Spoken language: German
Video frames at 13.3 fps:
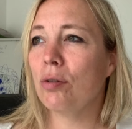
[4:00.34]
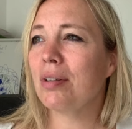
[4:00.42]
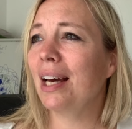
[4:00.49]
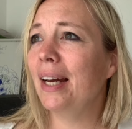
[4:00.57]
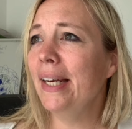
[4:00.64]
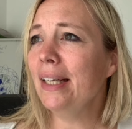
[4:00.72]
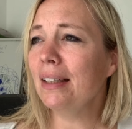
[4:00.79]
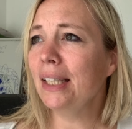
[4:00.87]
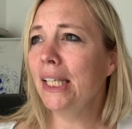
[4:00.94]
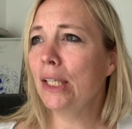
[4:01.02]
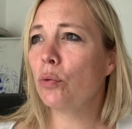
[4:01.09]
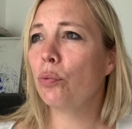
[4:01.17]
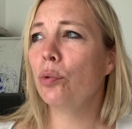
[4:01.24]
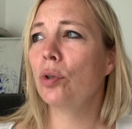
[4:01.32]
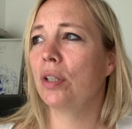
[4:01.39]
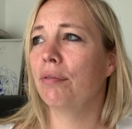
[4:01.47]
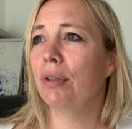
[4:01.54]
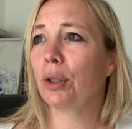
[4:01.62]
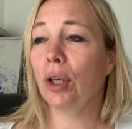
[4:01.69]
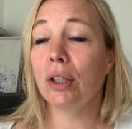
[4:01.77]
uns eingeredet
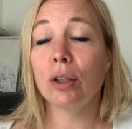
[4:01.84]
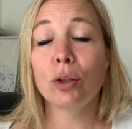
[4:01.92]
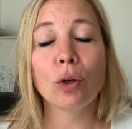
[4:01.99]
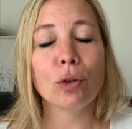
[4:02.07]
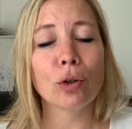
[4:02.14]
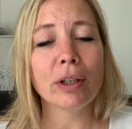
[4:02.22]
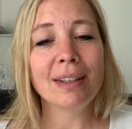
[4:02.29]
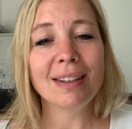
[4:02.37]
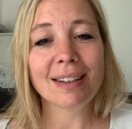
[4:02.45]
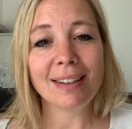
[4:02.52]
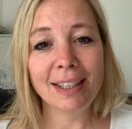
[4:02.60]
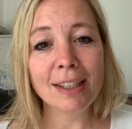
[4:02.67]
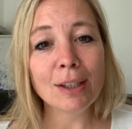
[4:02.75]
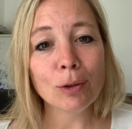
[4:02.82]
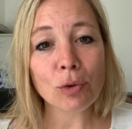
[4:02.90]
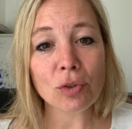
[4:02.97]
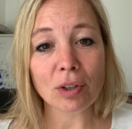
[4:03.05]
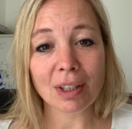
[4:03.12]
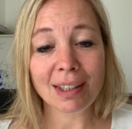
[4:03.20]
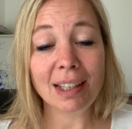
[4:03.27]
wurde, wir können nur noch in der Klinik
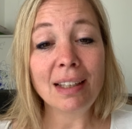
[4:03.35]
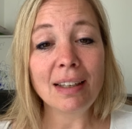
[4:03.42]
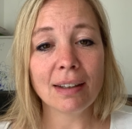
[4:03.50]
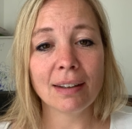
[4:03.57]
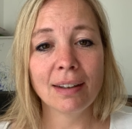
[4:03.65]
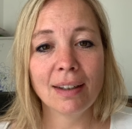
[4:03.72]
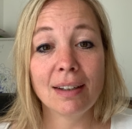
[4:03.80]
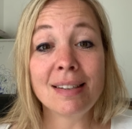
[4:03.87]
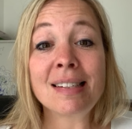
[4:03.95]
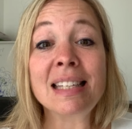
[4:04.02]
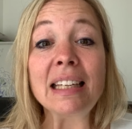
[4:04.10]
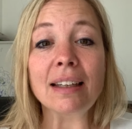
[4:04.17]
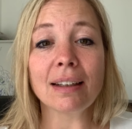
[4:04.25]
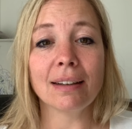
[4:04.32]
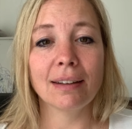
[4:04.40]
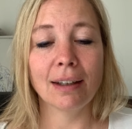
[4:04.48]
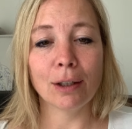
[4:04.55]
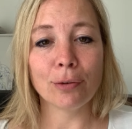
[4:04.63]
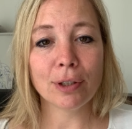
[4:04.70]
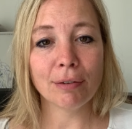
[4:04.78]
unsere Kinder sicher
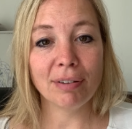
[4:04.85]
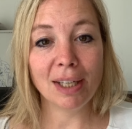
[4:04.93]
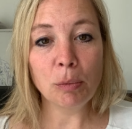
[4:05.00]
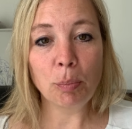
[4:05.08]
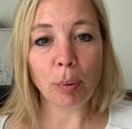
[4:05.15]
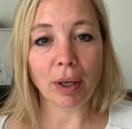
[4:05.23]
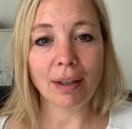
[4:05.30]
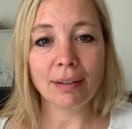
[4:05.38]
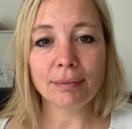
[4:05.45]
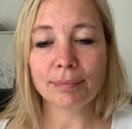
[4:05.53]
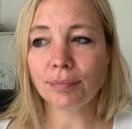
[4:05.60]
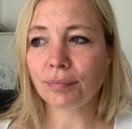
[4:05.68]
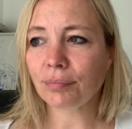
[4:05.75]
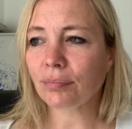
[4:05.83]
auf die Welt bringen,